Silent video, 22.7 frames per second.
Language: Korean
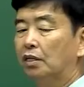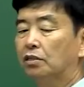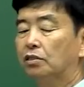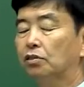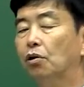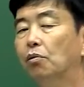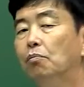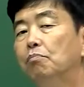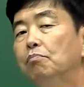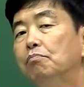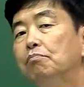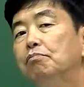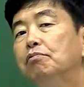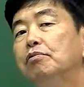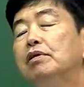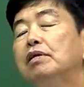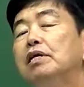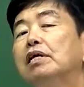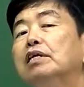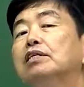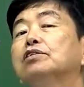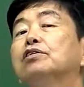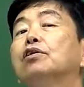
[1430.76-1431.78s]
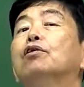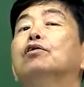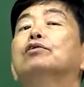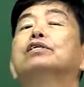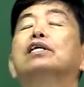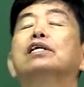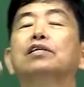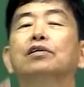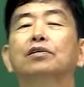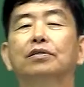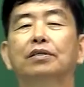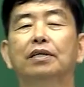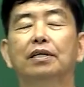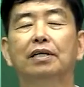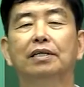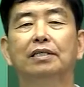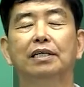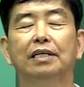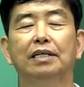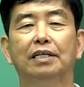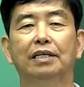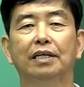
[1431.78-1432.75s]
전분의 저장
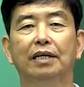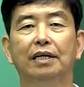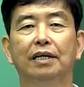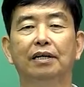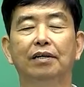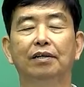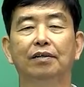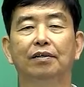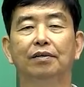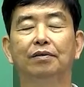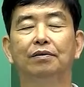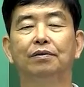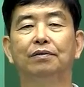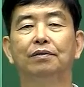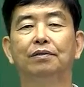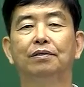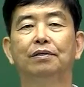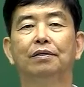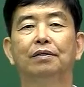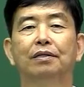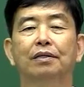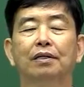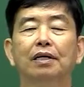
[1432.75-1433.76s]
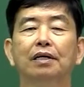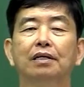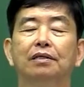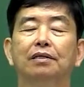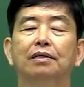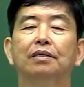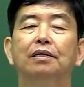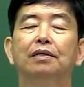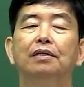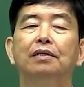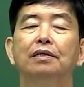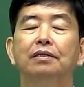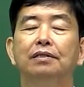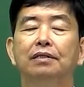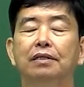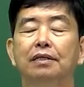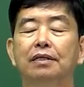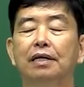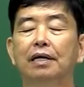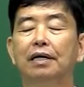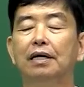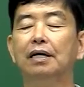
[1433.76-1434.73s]
형태란 얘기예요. 그러니까
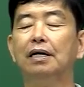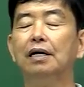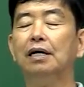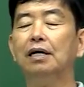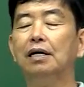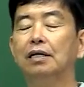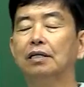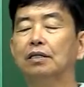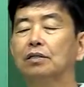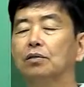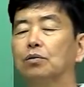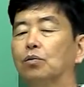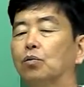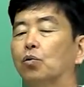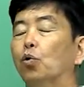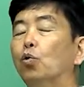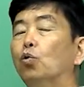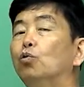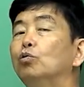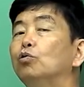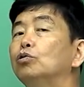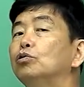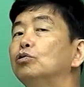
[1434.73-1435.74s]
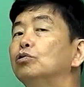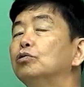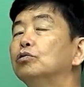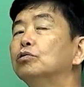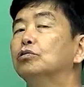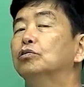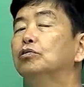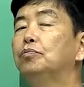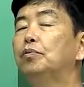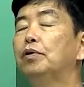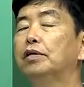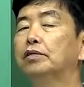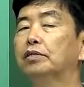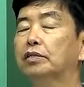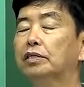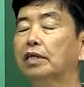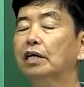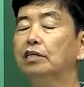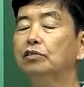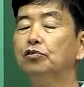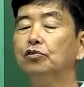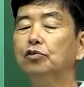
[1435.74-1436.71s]
내가 곡류를 급여해서
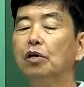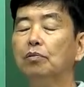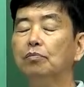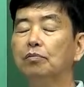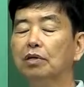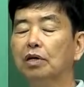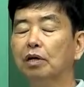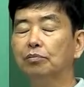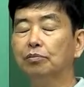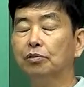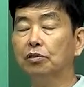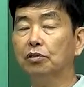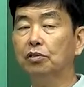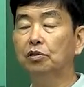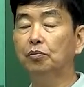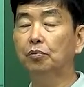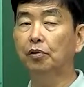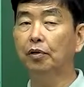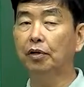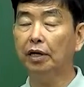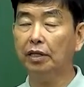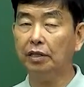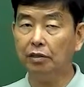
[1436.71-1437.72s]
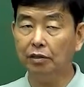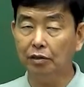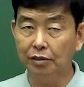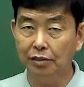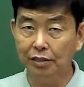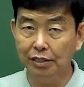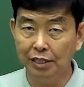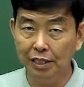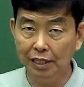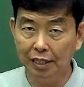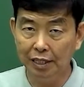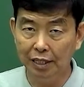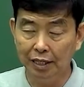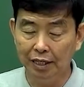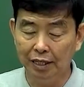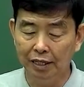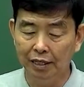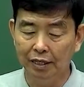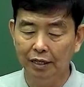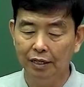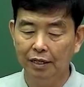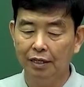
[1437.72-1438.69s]
탄수화물 값을 급여를 했더니
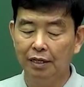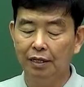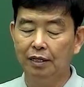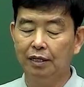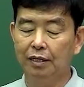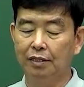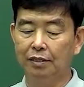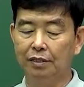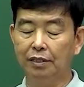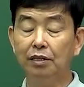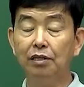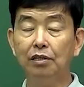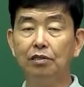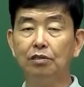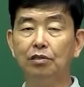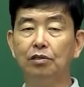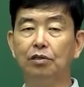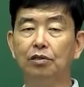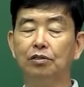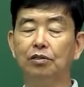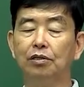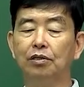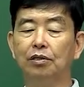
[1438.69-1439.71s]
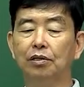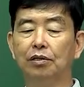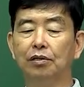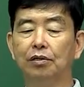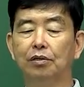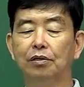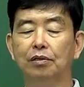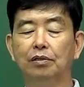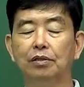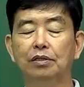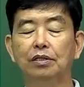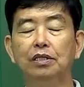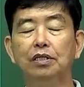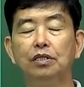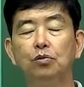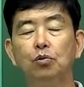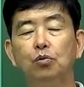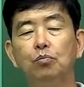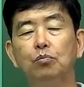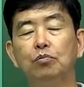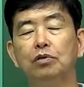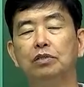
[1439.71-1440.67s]
예를 들어서 이
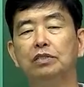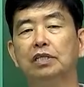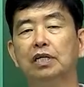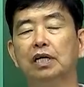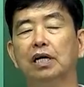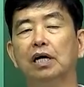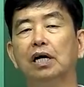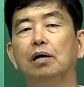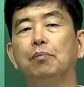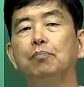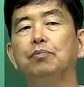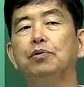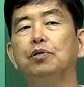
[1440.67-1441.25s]
동물체가